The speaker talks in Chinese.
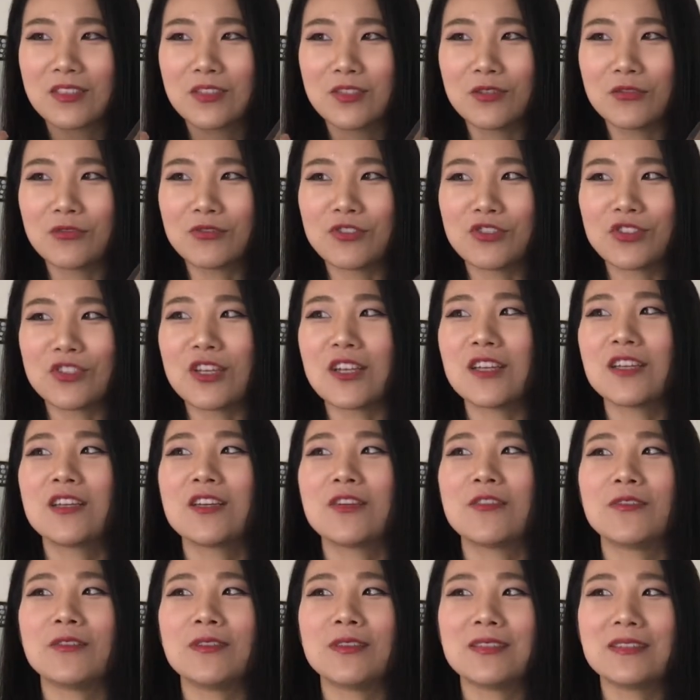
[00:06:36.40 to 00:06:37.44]
就真的
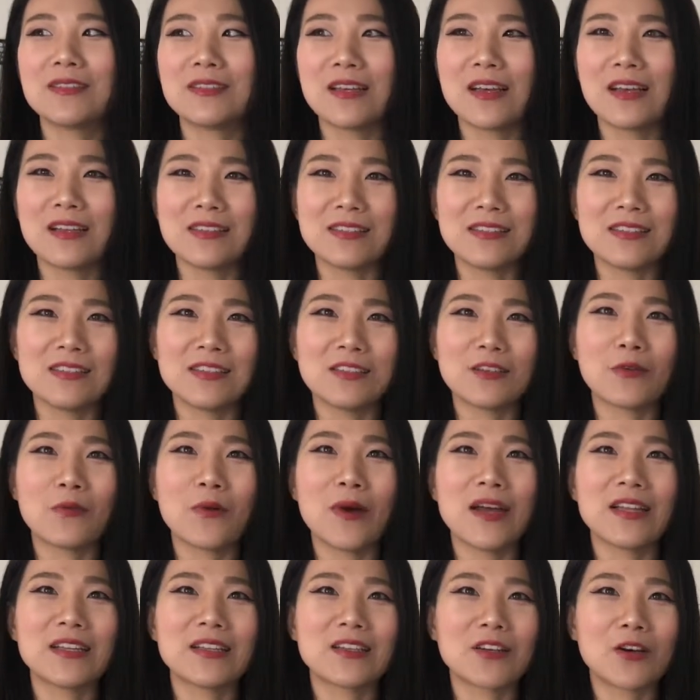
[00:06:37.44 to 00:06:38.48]
有一些很奇
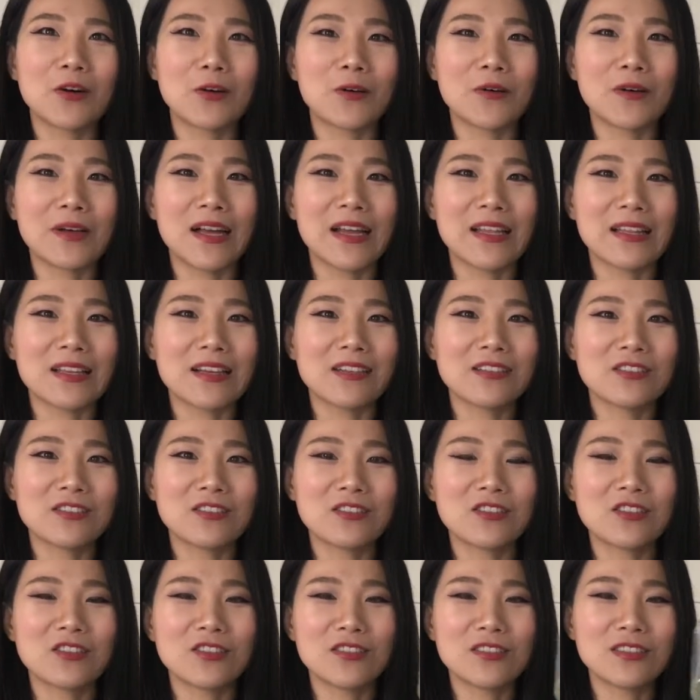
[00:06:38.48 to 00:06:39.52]
怪的口感，但是
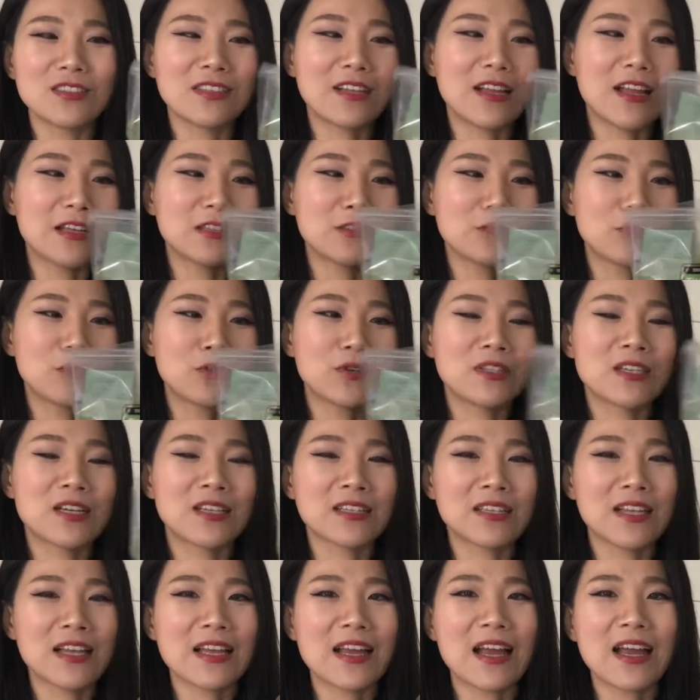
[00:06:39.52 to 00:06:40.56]
吃起来就会
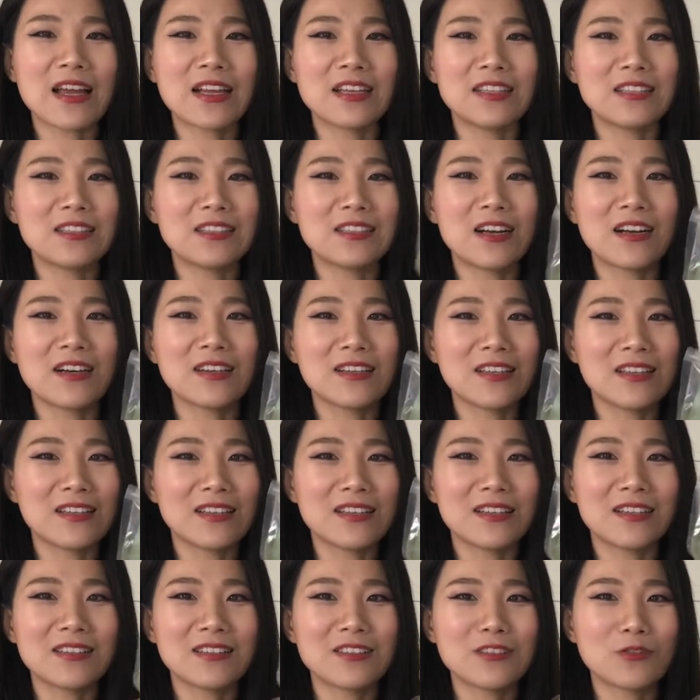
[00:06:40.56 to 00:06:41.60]
让大家很上
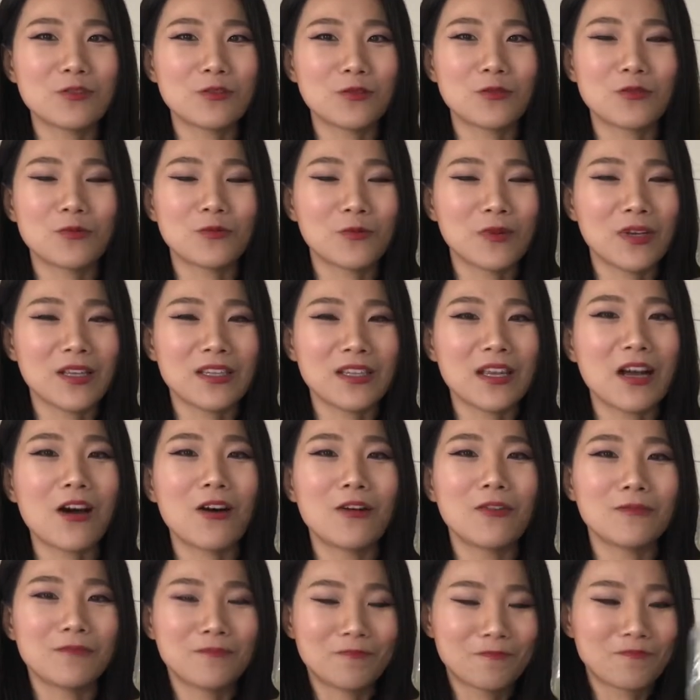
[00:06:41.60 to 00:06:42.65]
瘾的这种味
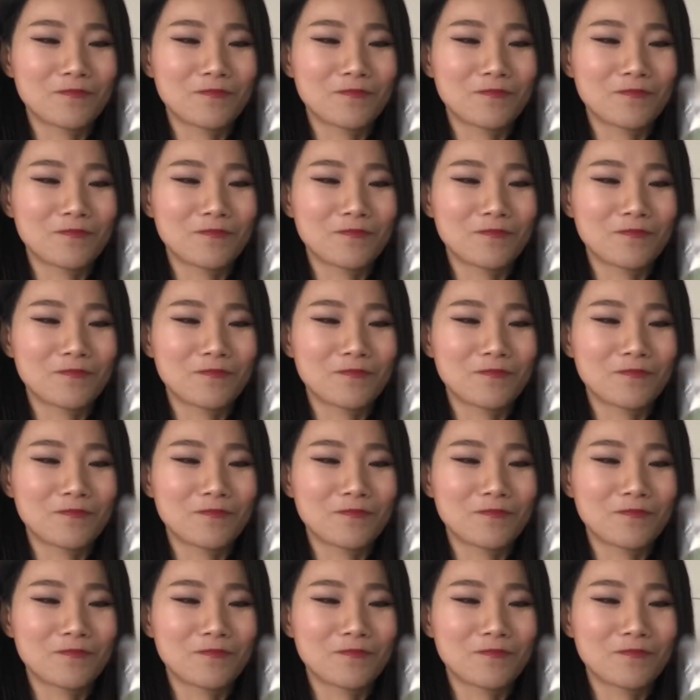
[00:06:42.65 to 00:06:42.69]
道。